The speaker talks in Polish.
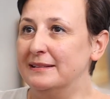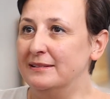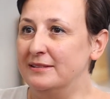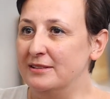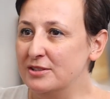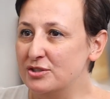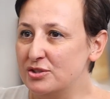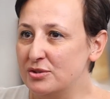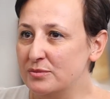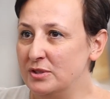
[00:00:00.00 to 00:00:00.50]

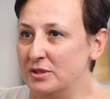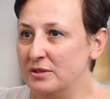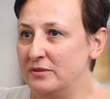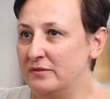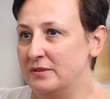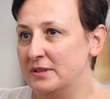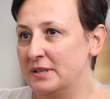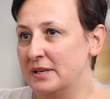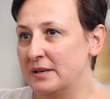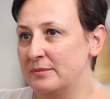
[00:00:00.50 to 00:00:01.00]
nieco mniej
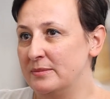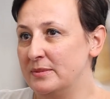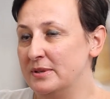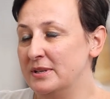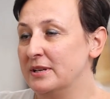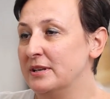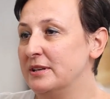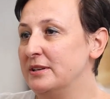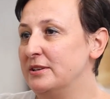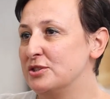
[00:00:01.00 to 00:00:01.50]

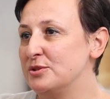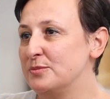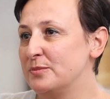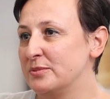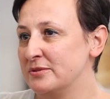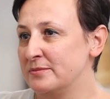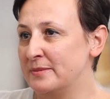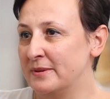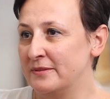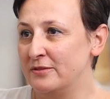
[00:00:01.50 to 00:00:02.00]
witamin, jest
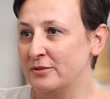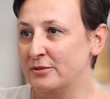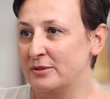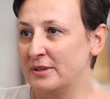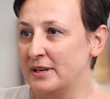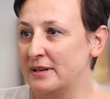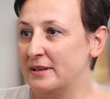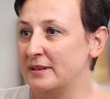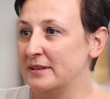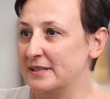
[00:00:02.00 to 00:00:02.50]

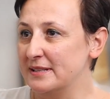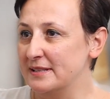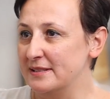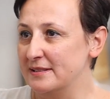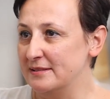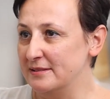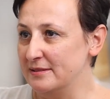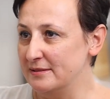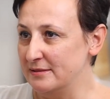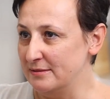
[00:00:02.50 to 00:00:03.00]
pozbawiona
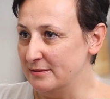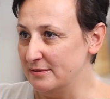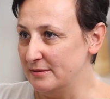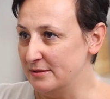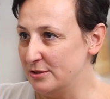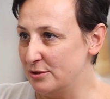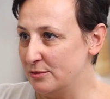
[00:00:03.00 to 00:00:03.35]
Y,